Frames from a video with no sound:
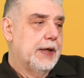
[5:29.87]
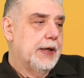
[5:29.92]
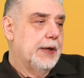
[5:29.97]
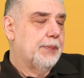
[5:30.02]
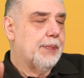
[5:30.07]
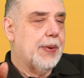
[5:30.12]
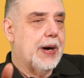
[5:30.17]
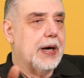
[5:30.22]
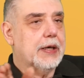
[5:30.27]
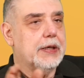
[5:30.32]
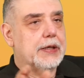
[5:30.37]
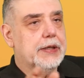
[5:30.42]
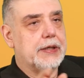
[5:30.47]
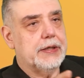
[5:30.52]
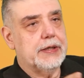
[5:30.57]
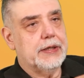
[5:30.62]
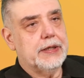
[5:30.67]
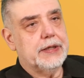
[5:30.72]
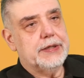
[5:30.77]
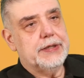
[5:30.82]
e,
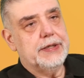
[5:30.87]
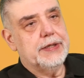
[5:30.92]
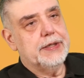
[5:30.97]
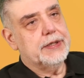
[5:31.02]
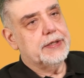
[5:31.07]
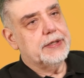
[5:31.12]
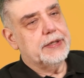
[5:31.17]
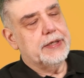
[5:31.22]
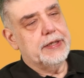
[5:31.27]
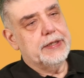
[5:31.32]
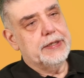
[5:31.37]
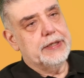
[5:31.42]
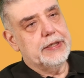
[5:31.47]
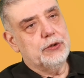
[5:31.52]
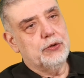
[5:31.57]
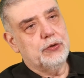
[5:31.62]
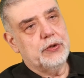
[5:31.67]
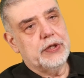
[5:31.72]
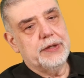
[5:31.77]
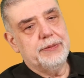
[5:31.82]
bankalardaki
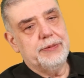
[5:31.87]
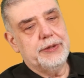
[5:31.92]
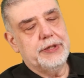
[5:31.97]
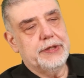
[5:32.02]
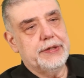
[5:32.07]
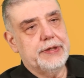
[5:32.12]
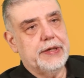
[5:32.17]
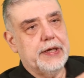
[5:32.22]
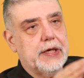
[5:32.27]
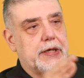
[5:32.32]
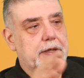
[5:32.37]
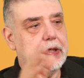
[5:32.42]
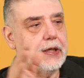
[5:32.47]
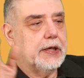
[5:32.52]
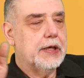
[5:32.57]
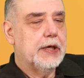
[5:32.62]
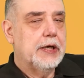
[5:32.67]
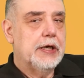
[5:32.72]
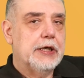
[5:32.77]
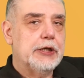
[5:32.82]
kredilerin ödenebilirliğine
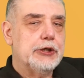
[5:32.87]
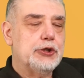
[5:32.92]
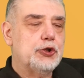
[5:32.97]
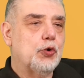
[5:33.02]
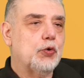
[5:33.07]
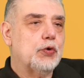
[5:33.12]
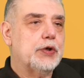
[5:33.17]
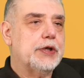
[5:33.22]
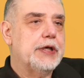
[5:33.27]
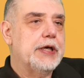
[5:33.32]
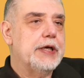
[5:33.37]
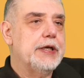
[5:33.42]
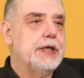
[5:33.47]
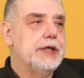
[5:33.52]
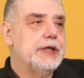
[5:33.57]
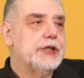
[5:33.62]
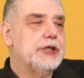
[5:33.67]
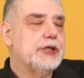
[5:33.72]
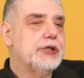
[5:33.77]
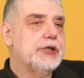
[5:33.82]
kadar çok
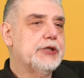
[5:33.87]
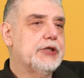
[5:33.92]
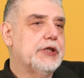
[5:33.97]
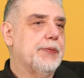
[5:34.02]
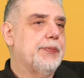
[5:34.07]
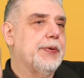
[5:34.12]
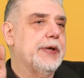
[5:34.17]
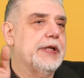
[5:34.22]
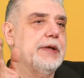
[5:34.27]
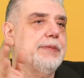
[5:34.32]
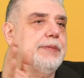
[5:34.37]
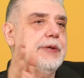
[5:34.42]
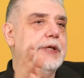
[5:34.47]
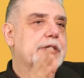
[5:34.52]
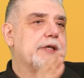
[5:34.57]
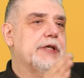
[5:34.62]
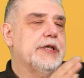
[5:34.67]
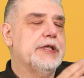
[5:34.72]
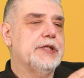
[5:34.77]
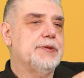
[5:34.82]
geniş cephede
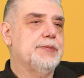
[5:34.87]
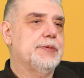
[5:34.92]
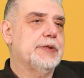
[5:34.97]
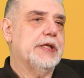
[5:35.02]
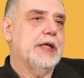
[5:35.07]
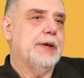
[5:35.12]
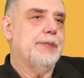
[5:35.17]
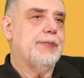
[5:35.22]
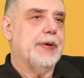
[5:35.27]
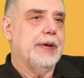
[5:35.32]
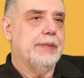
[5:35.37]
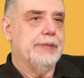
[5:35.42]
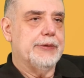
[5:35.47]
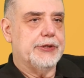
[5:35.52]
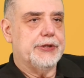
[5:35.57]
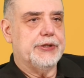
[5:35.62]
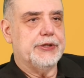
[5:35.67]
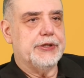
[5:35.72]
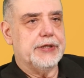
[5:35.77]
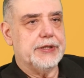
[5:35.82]
bir kriz, bir deprem
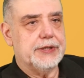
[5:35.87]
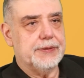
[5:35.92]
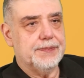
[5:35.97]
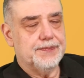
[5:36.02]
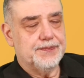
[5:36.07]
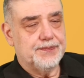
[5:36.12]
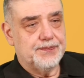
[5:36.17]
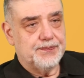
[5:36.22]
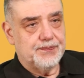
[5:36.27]
yaşayacağız.